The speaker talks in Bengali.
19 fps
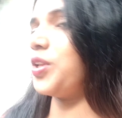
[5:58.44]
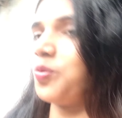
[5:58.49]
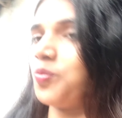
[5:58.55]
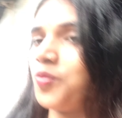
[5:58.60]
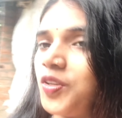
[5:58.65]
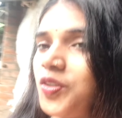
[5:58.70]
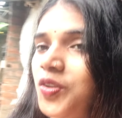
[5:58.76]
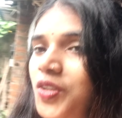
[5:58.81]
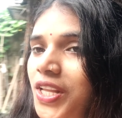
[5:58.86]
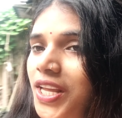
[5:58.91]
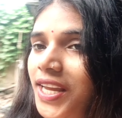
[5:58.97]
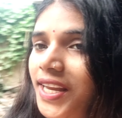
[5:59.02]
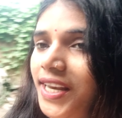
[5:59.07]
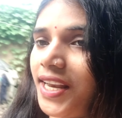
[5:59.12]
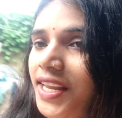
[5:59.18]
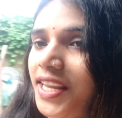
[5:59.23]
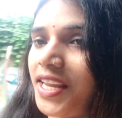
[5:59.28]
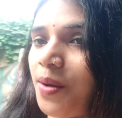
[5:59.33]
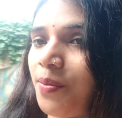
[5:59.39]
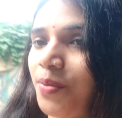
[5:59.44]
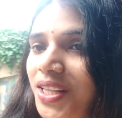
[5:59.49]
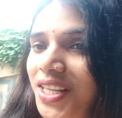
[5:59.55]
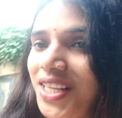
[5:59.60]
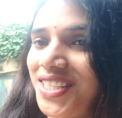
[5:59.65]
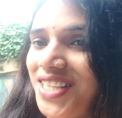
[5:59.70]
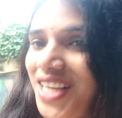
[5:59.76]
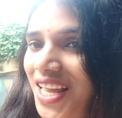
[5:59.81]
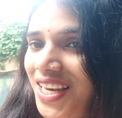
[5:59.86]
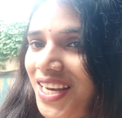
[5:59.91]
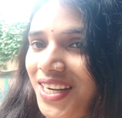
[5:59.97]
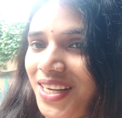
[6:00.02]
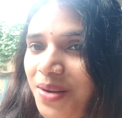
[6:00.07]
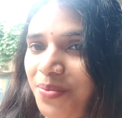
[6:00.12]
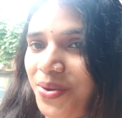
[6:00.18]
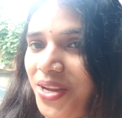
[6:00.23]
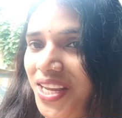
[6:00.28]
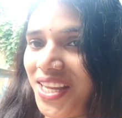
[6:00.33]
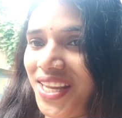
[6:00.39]
কি তোমরা তো দেখবে কি আমাদের
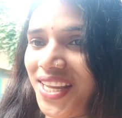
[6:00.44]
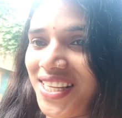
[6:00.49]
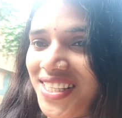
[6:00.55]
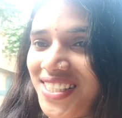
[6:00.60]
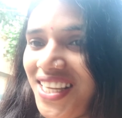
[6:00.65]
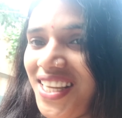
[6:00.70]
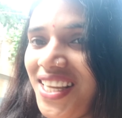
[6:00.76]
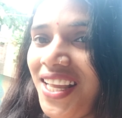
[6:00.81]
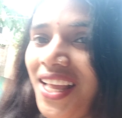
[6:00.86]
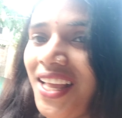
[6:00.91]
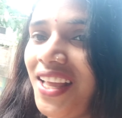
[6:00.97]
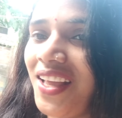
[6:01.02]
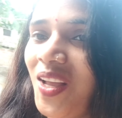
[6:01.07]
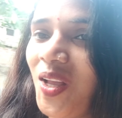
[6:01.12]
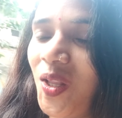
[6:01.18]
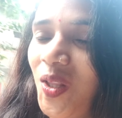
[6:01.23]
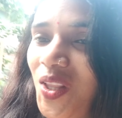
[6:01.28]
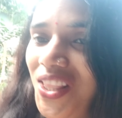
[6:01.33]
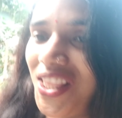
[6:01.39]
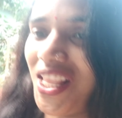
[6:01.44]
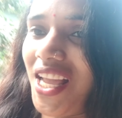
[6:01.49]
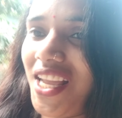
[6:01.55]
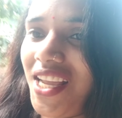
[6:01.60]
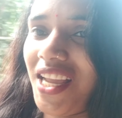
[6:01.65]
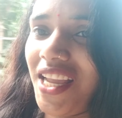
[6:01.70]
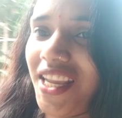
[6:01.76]
চালাটা ভেঙে গেছে তো তাই